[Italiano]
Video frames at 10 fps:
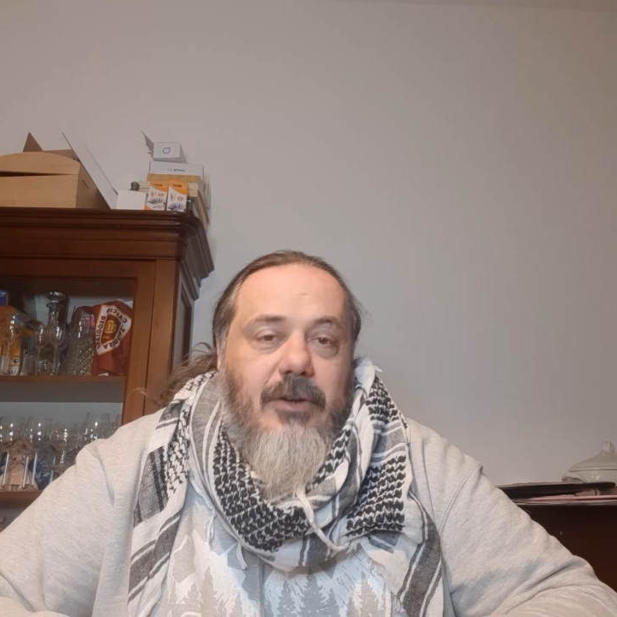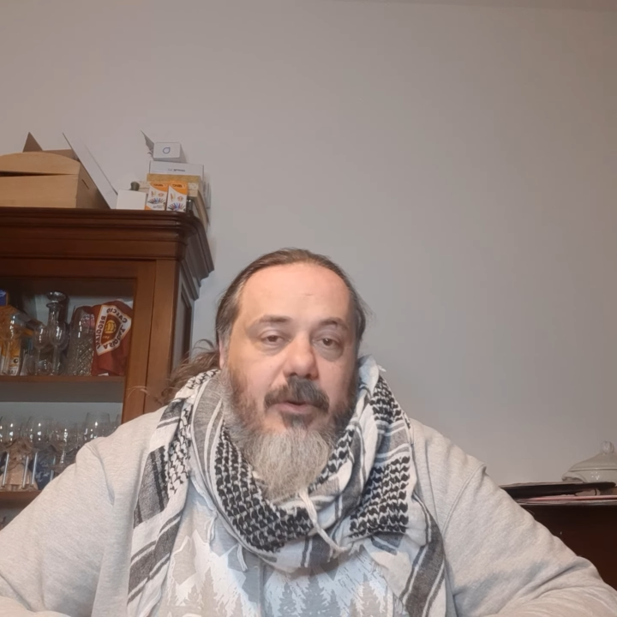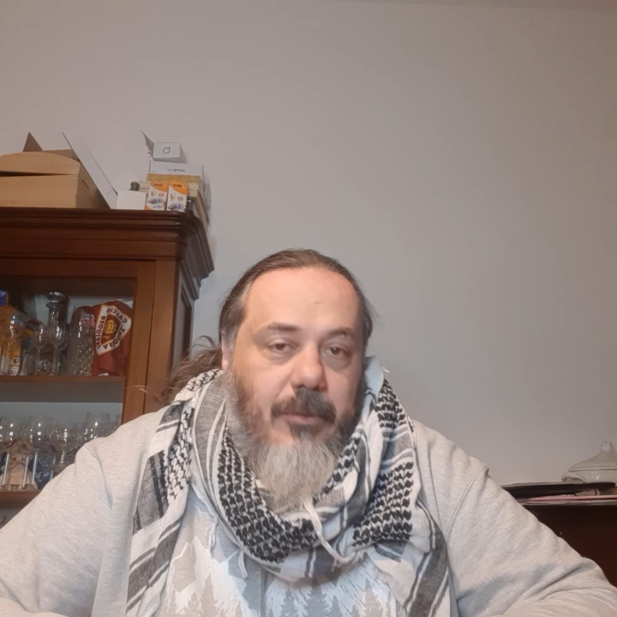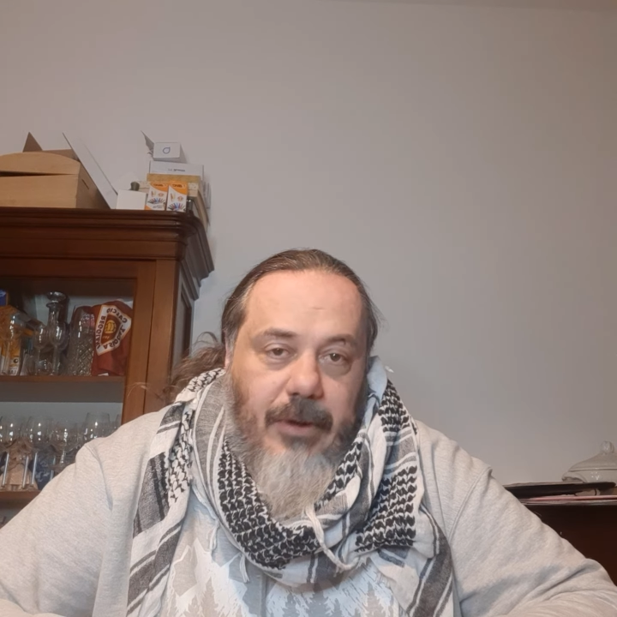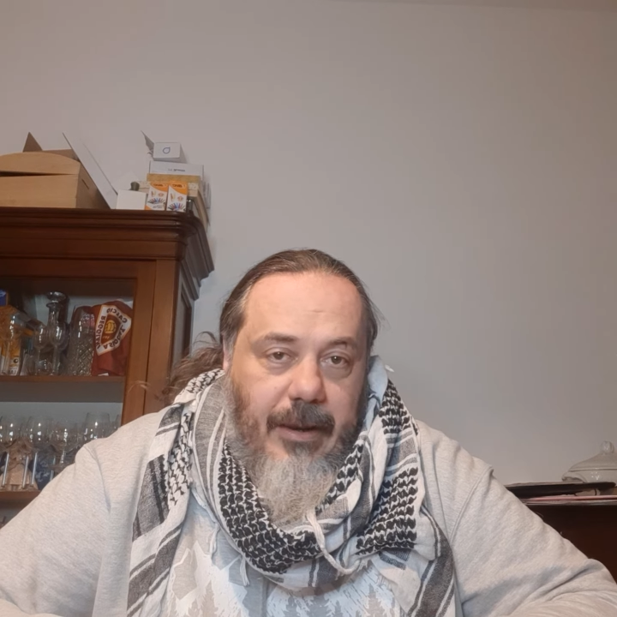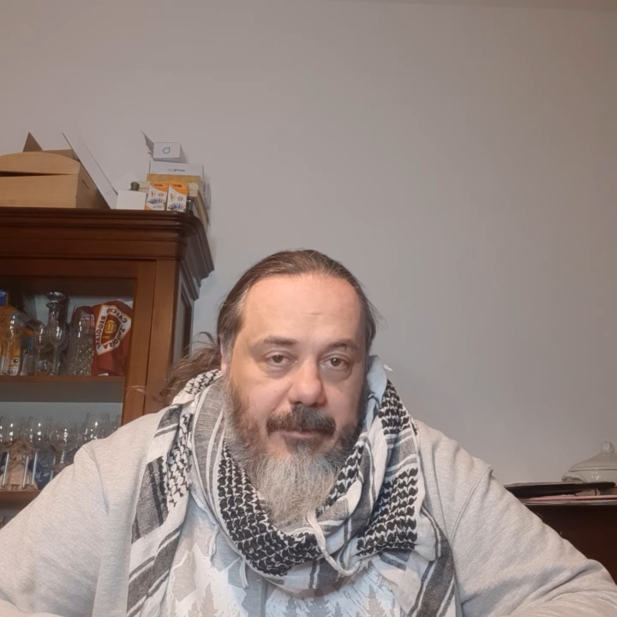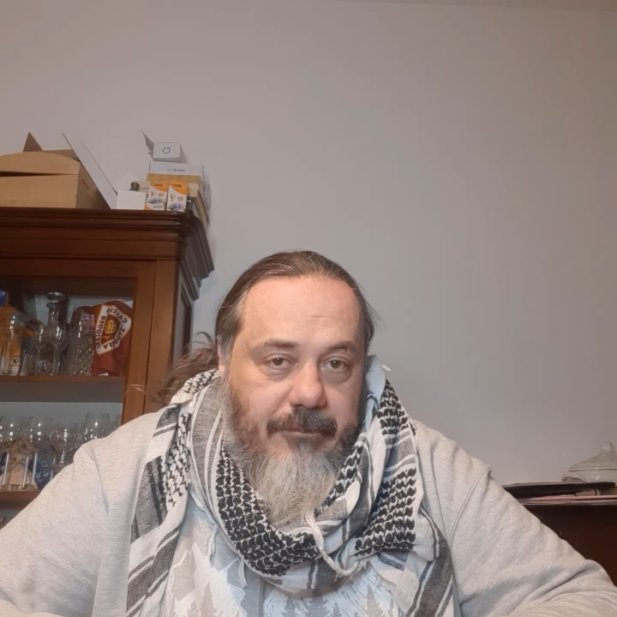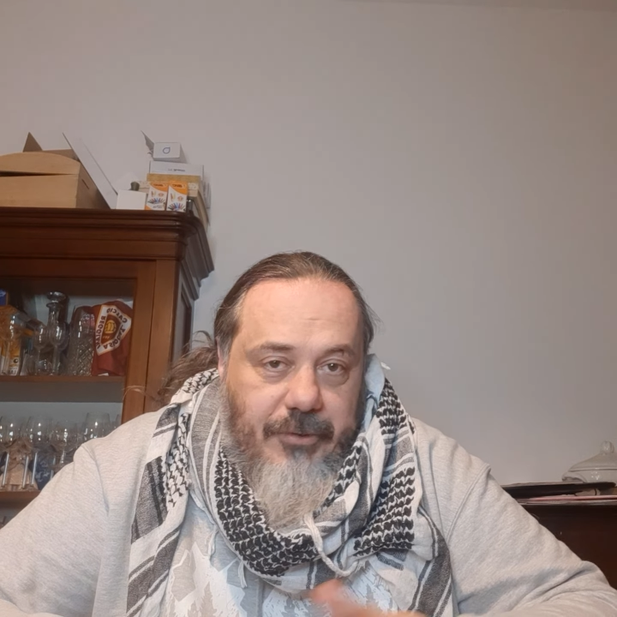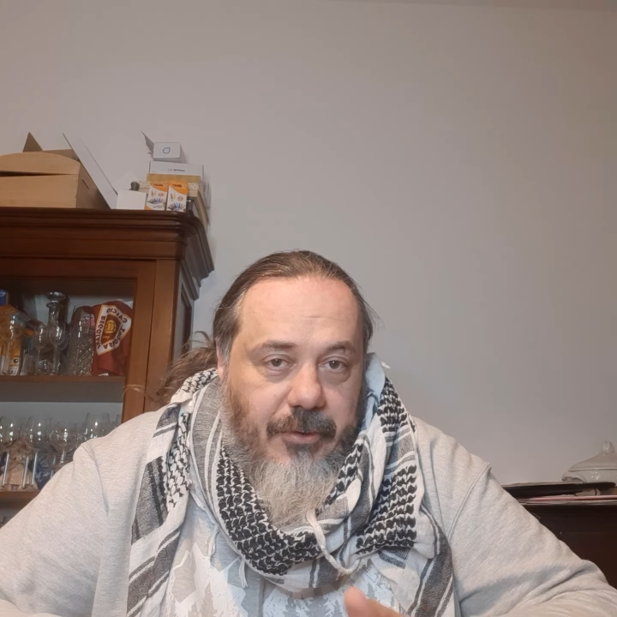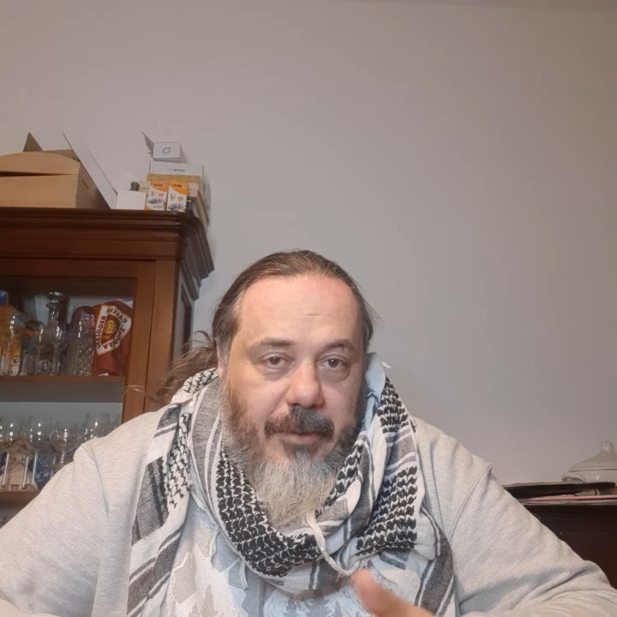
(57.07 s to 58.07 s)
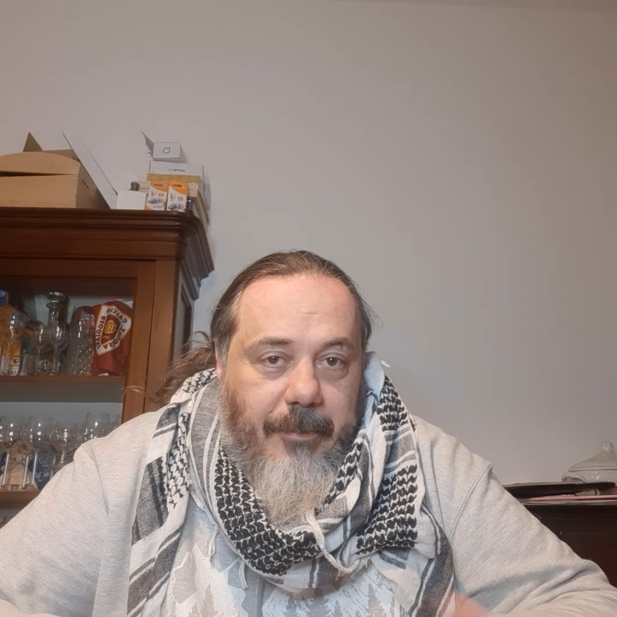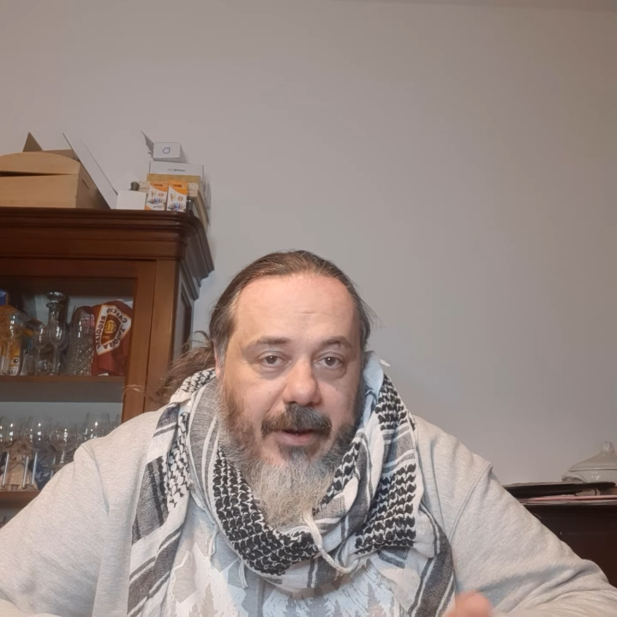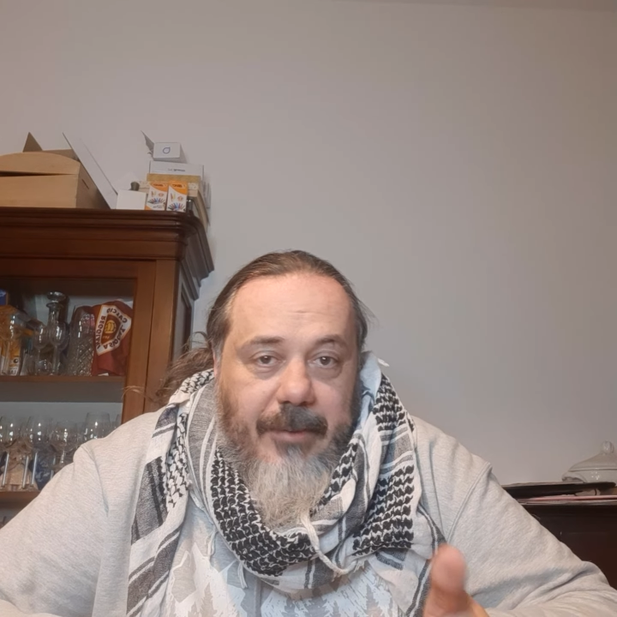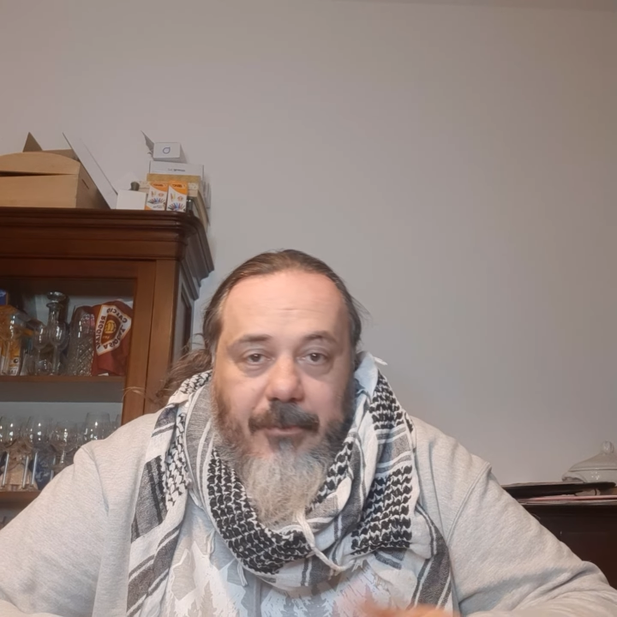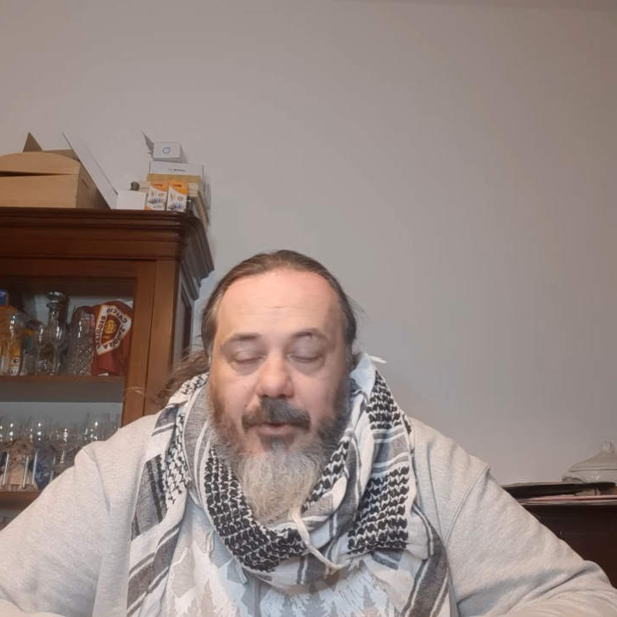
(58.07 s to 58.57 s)
comunque sono il
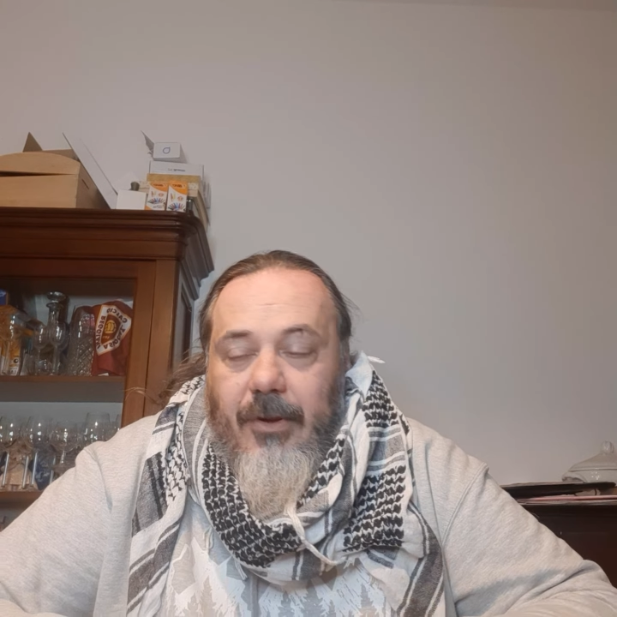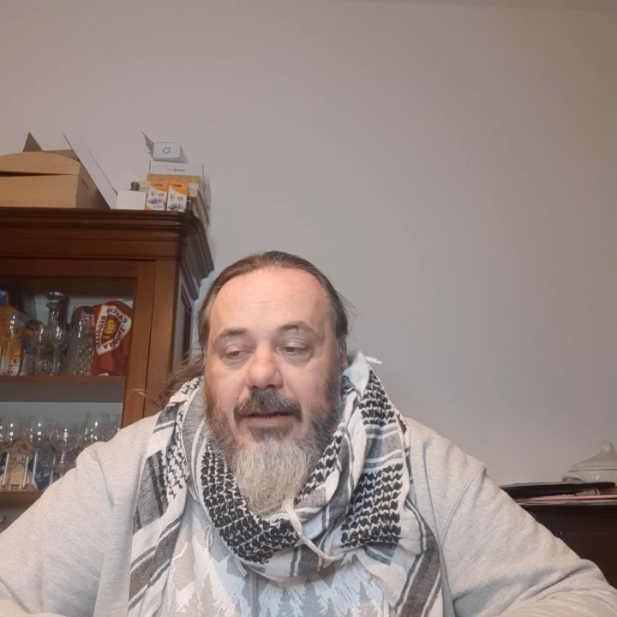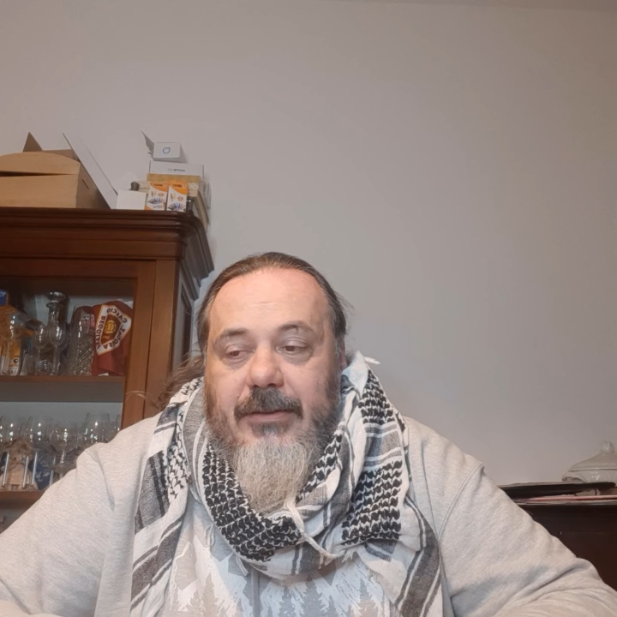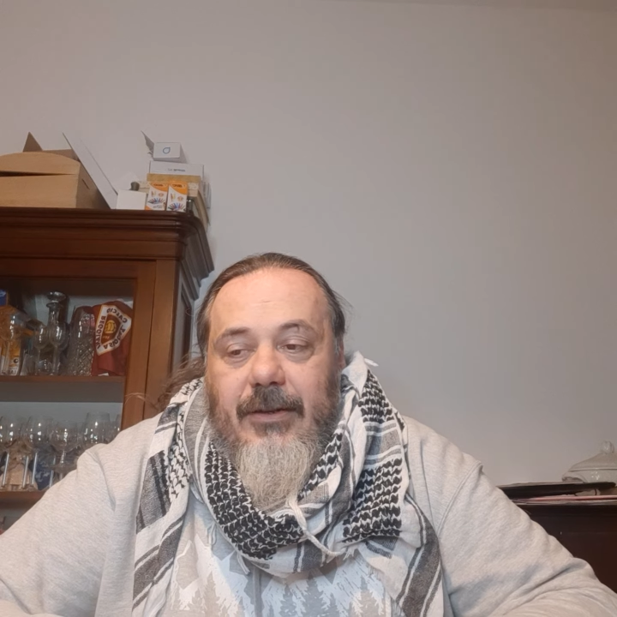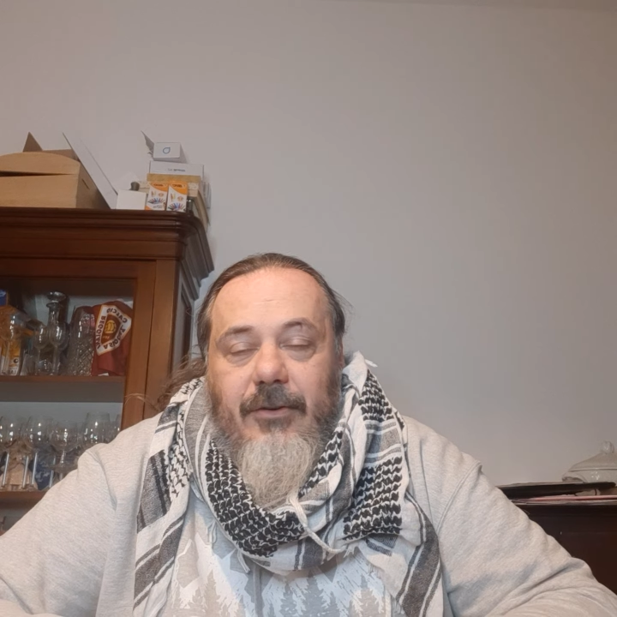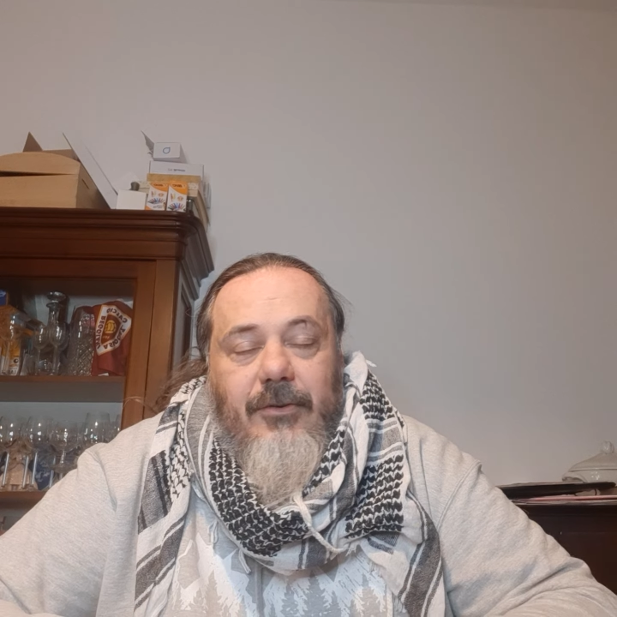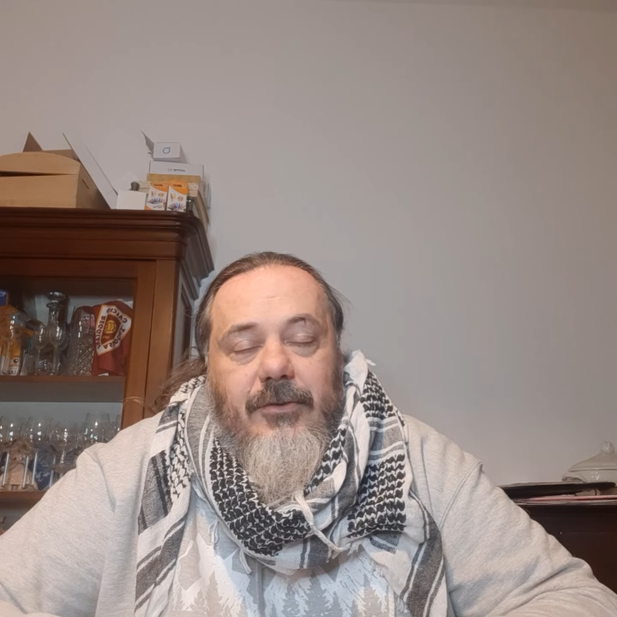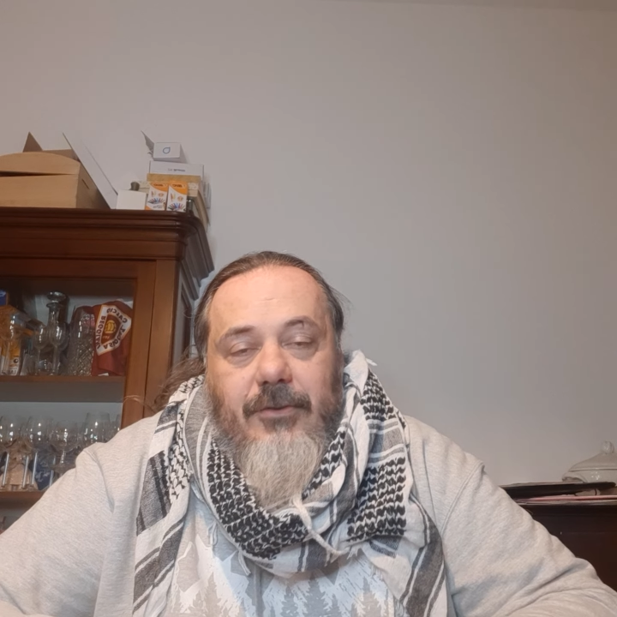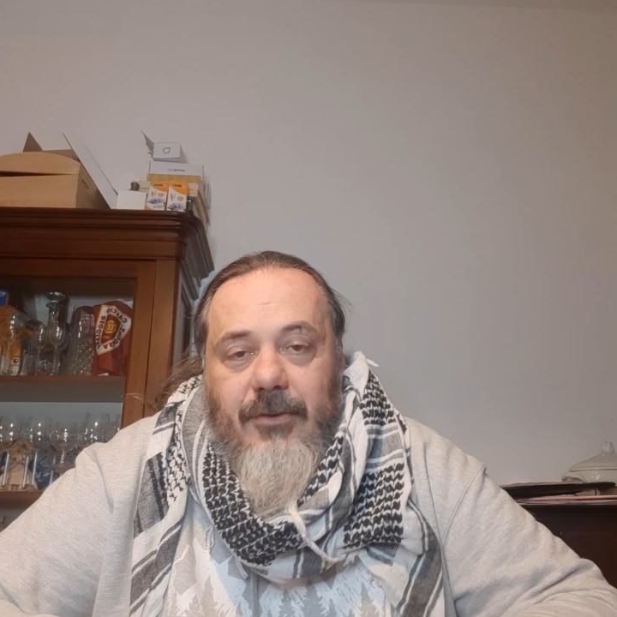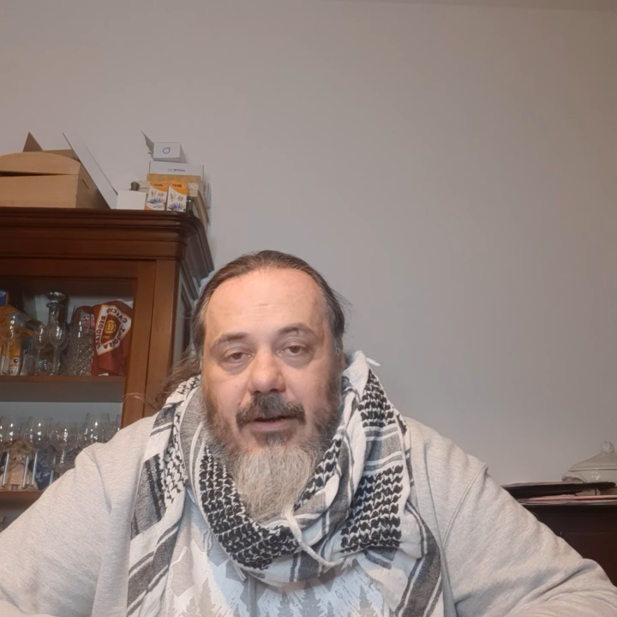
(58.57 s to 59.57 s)
primo e il secondo